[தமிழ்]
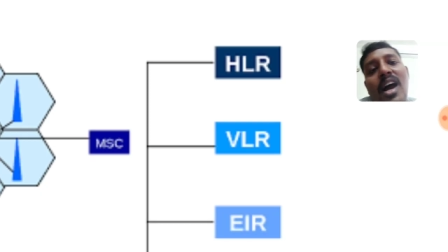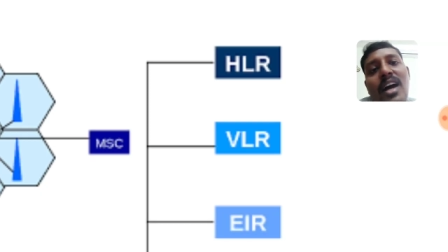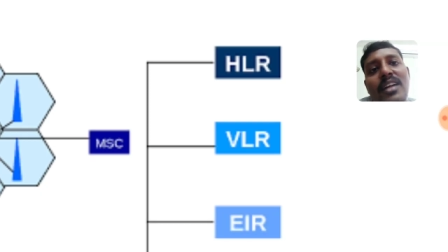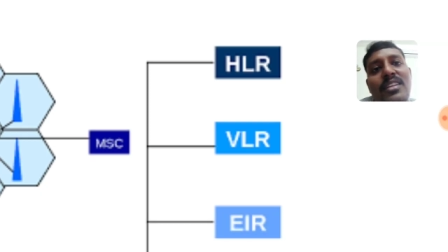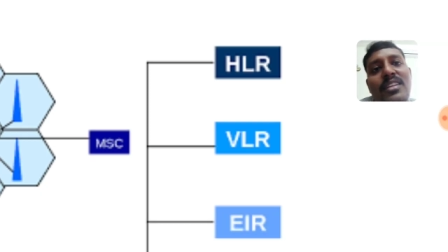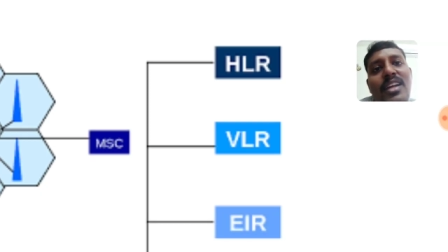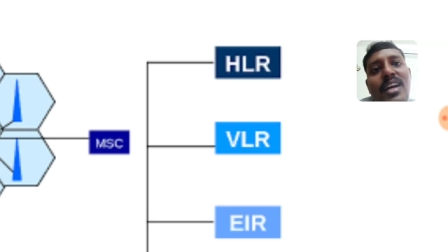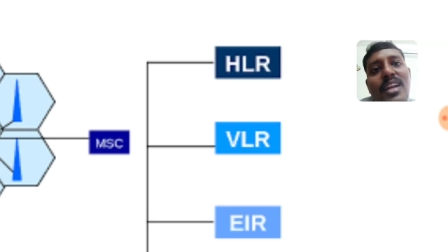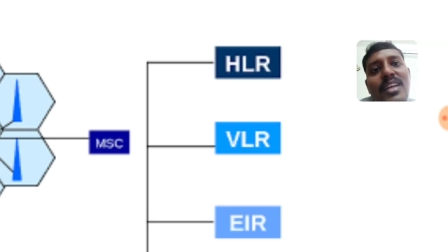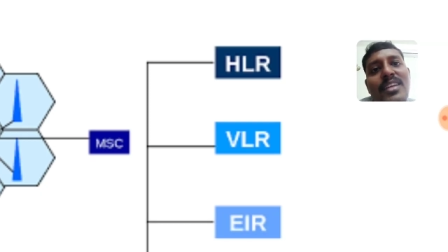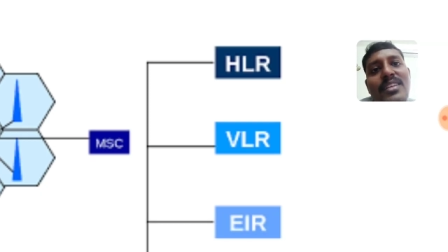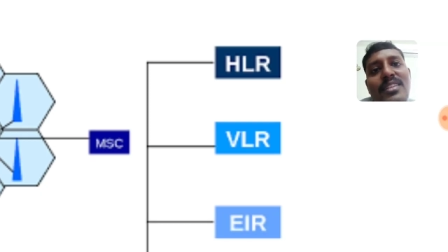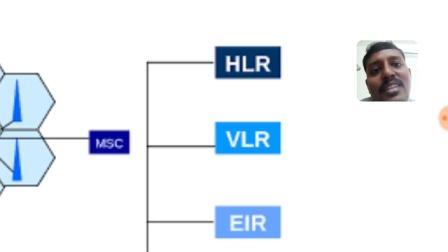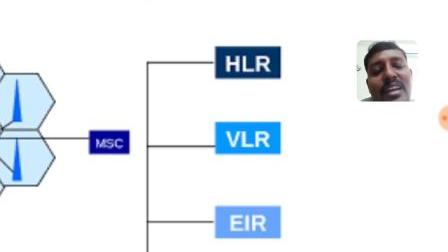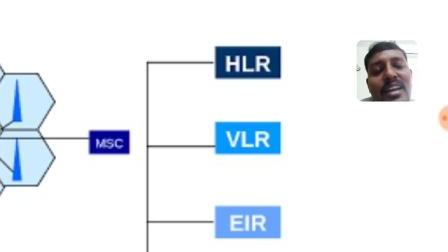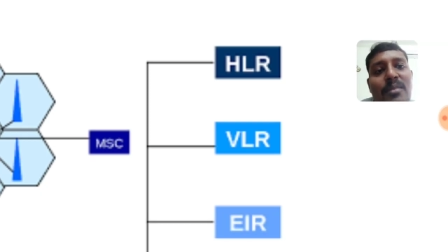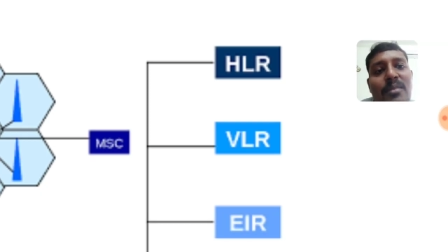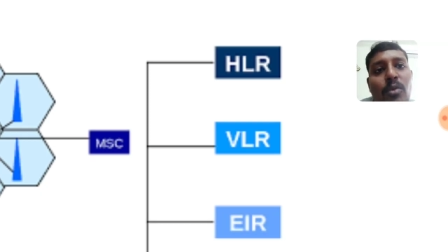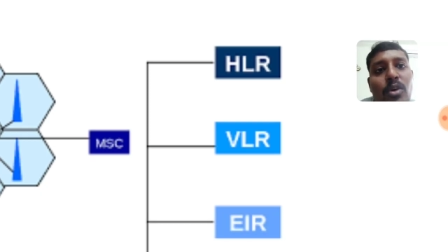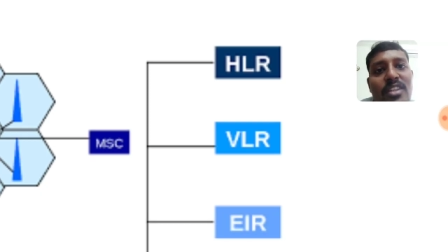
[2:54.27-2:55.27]
அதனால
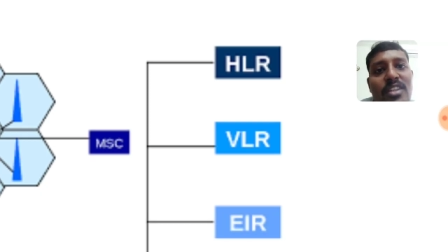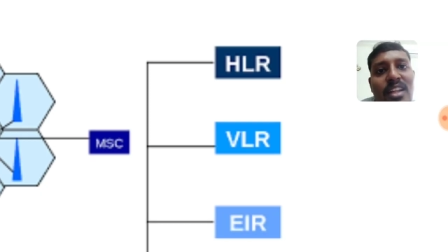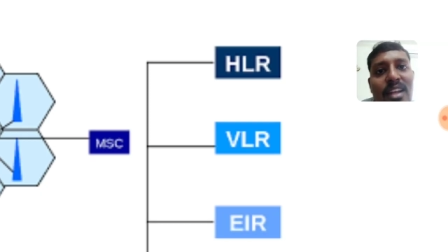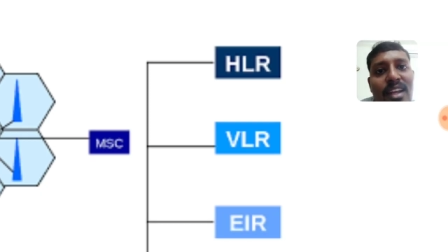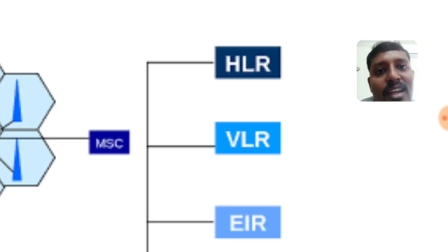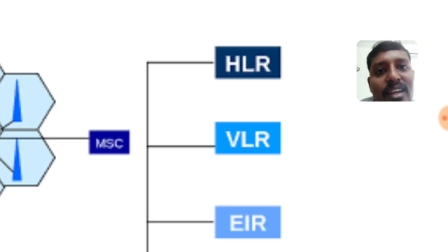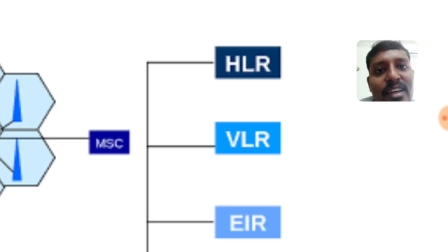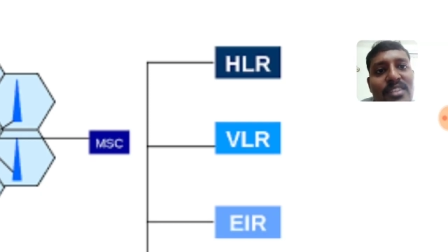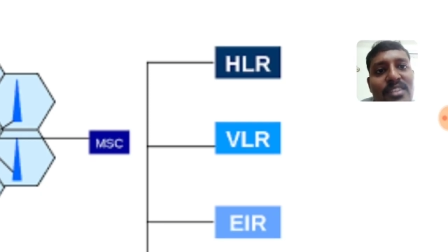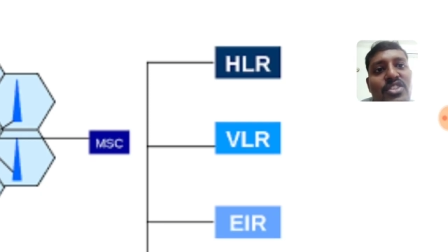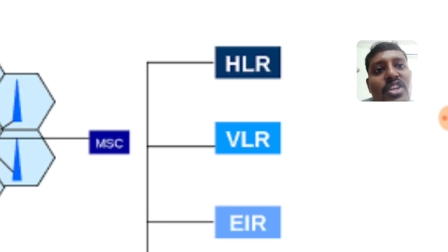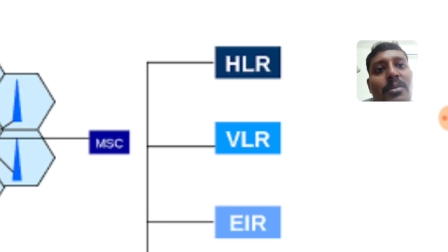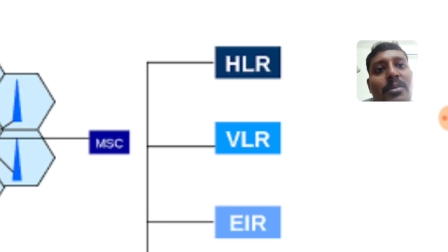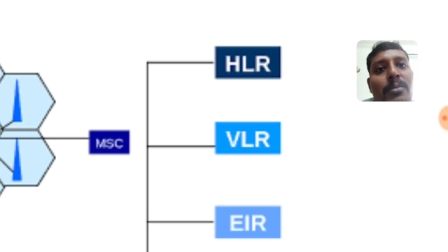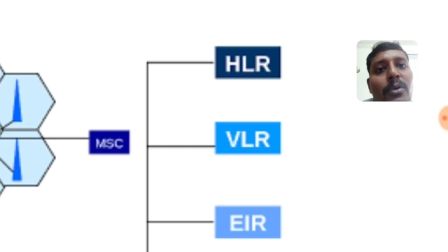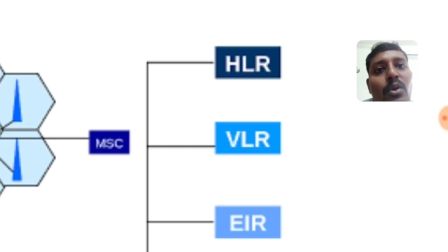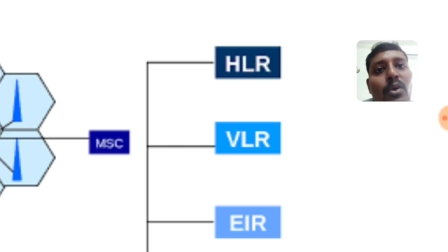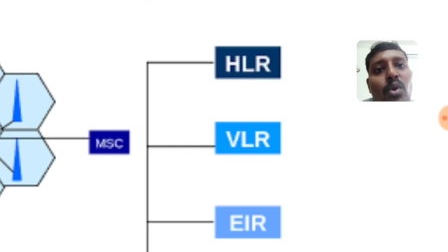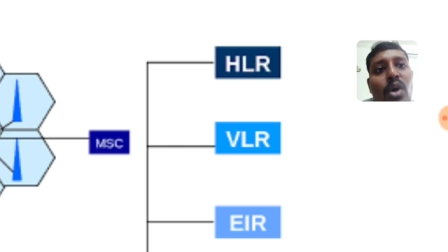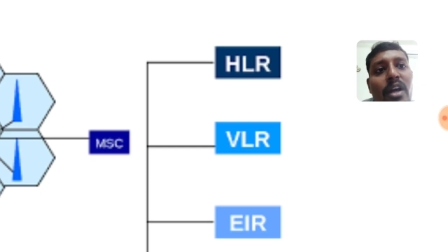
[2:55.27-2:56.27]
இதெல்லாம் முதல்லயே செக்
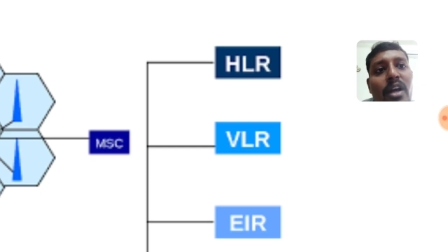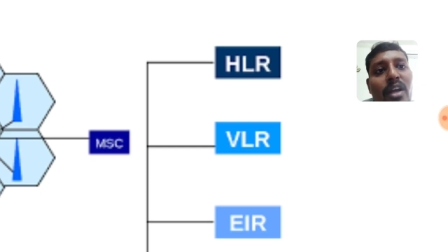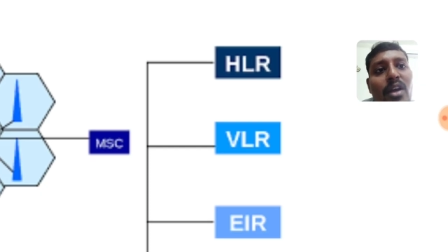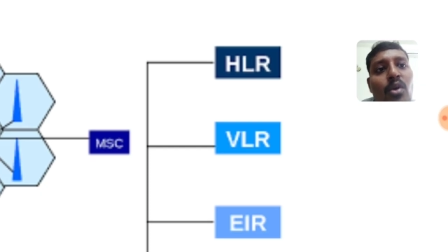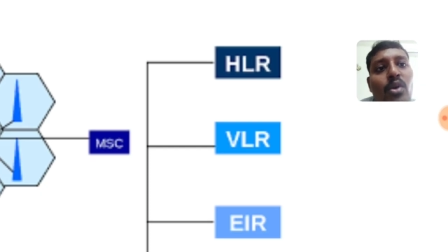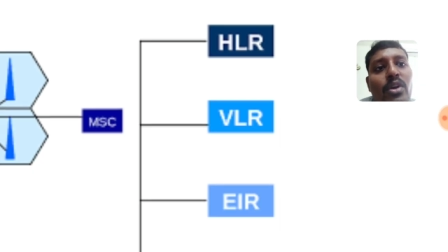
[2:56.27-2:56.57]
பண்ணுவாங்க